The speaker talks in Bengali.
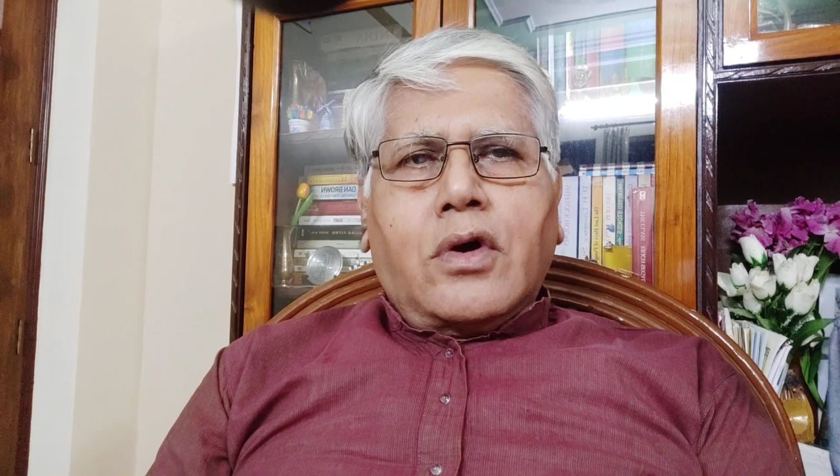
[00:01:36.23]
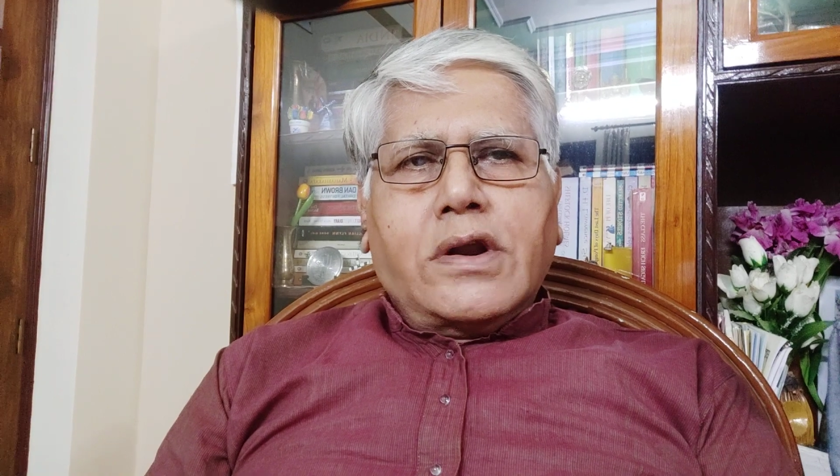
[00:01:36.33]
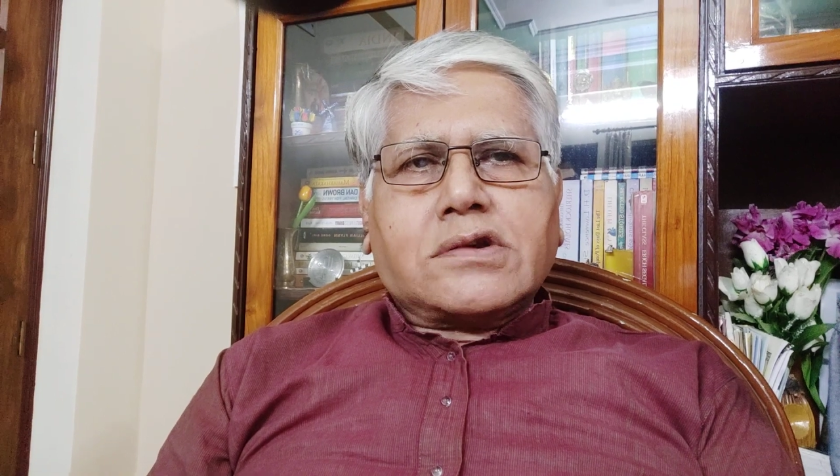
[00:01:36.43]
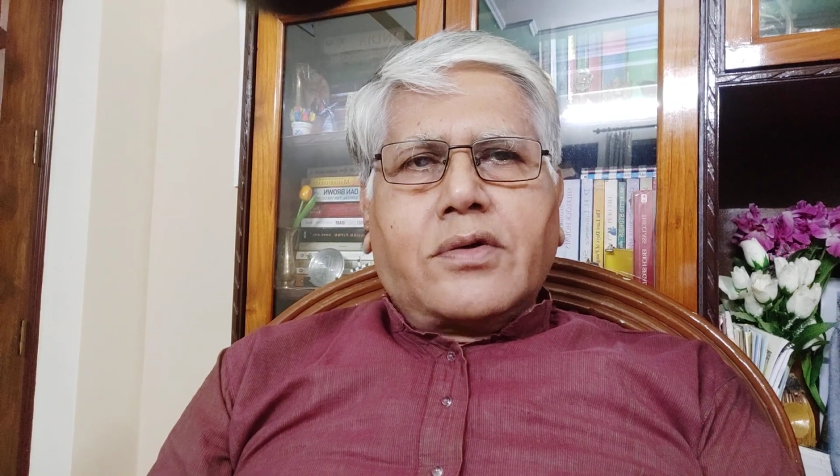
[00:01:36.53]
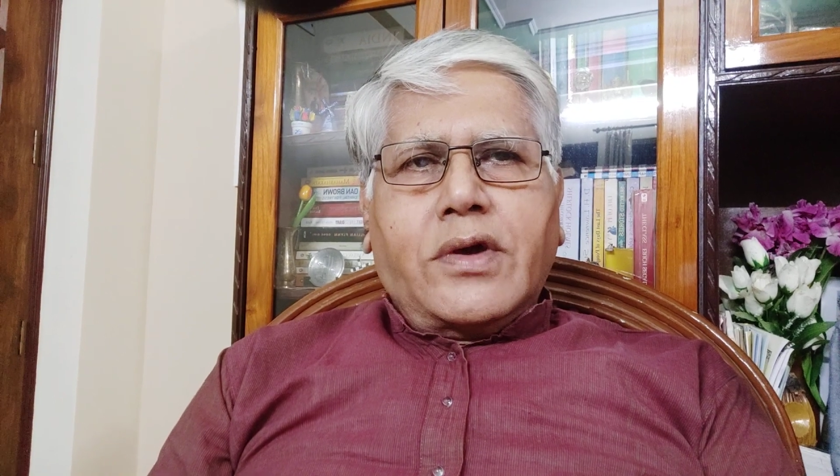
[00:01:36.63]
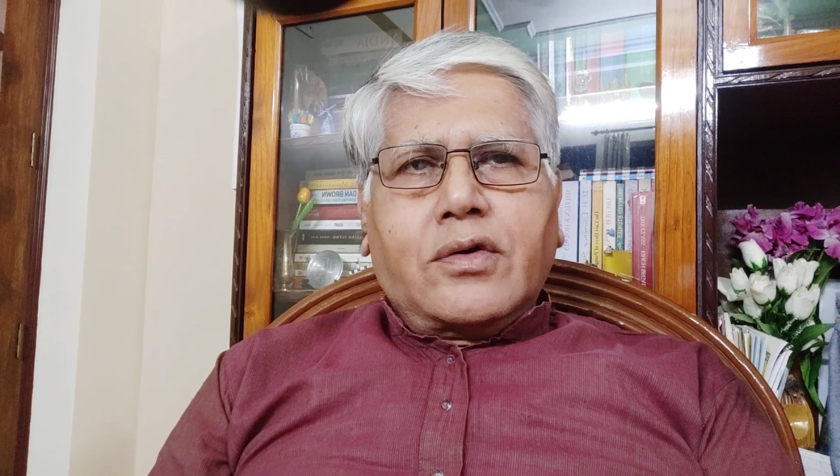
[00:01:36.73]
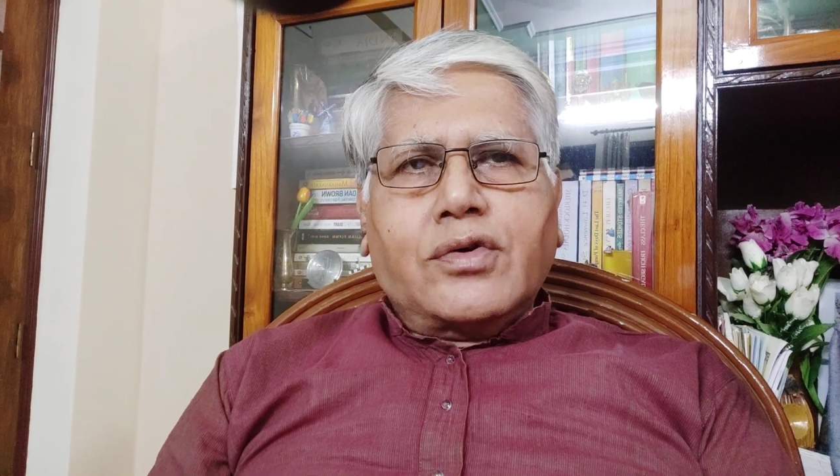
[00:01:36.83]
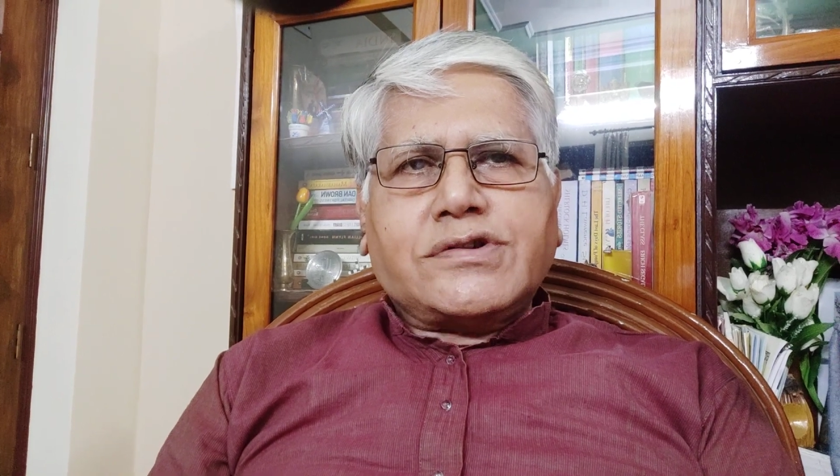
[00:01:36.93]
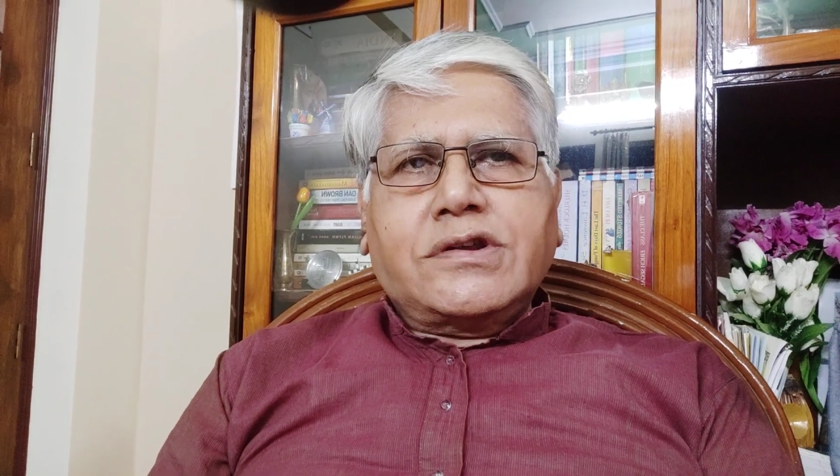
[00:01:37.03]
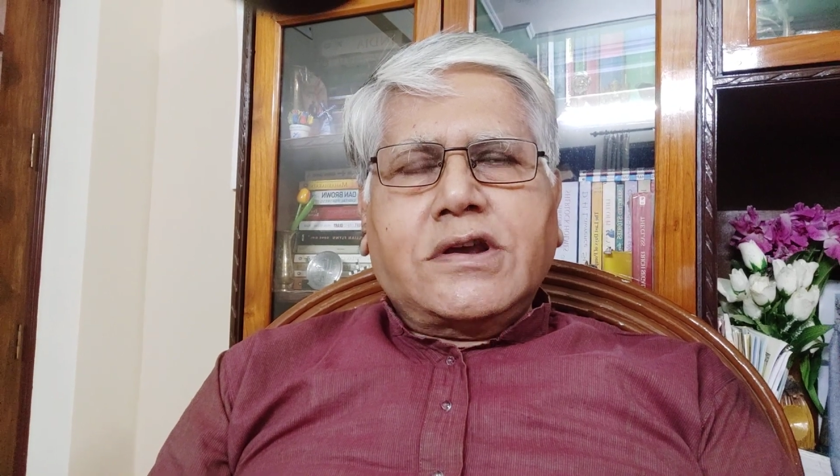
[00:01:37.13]
অনেক সময়
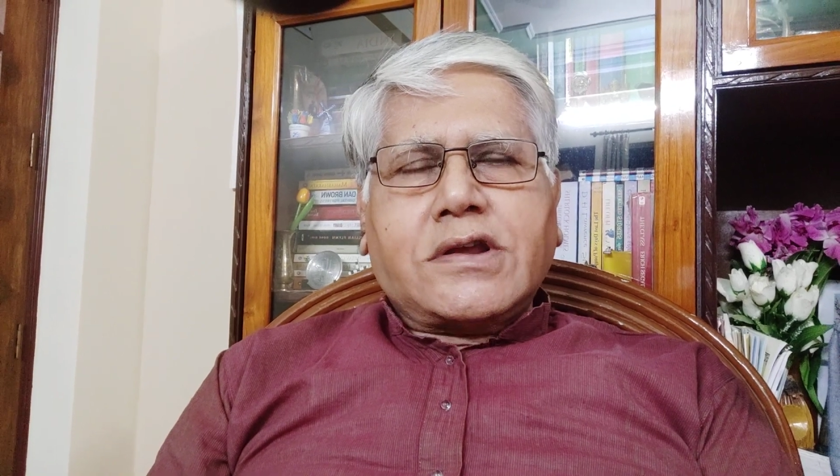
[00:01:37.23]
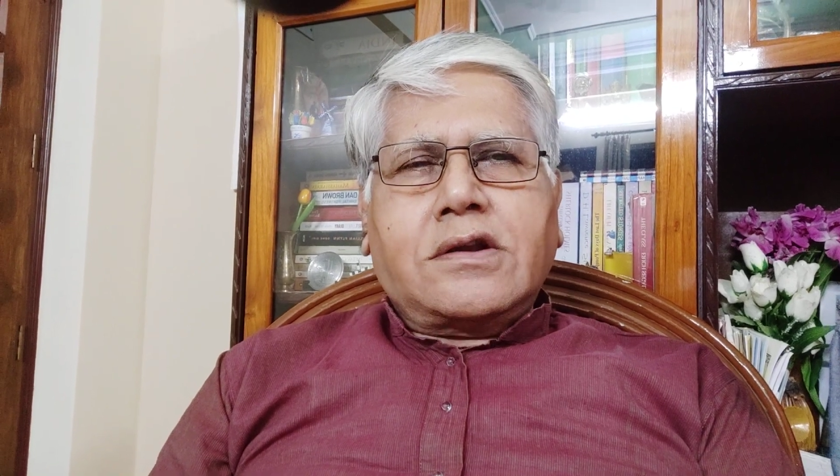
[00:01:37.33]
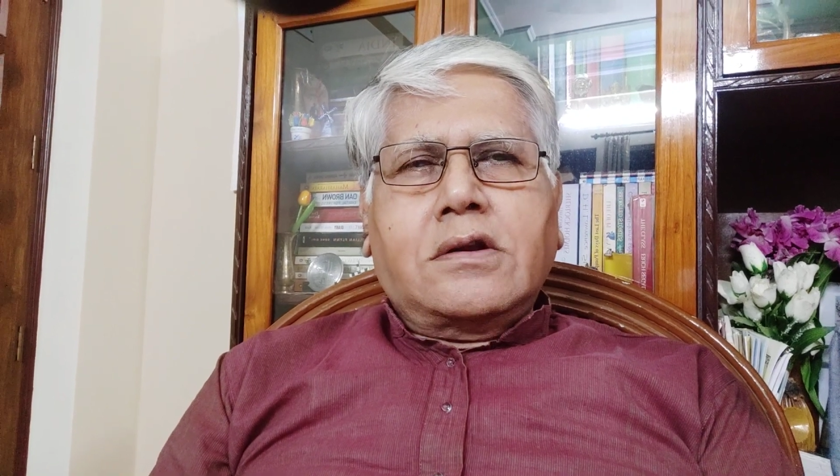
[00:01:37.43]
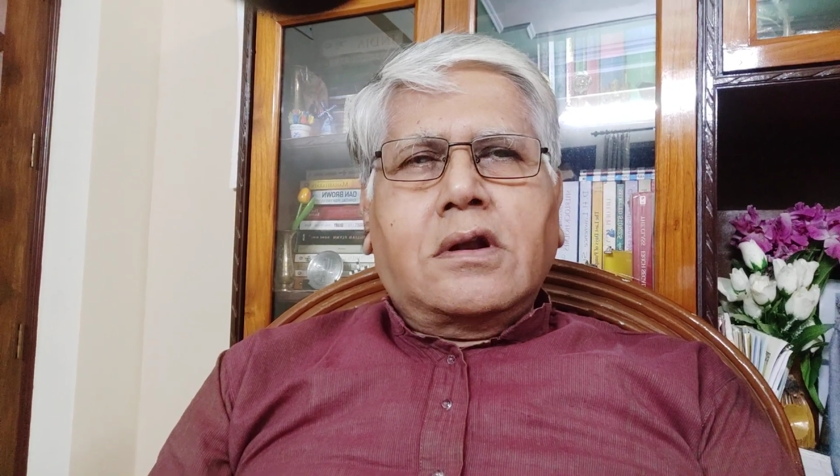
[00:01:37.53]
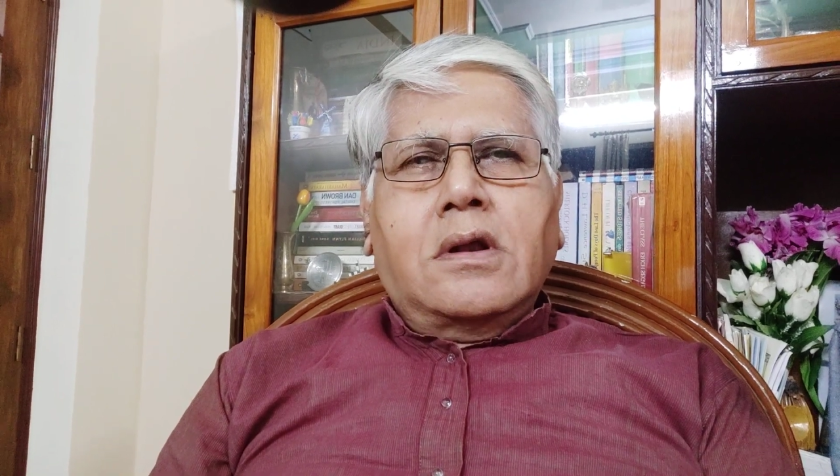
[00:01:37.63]
কোচিং দিতেন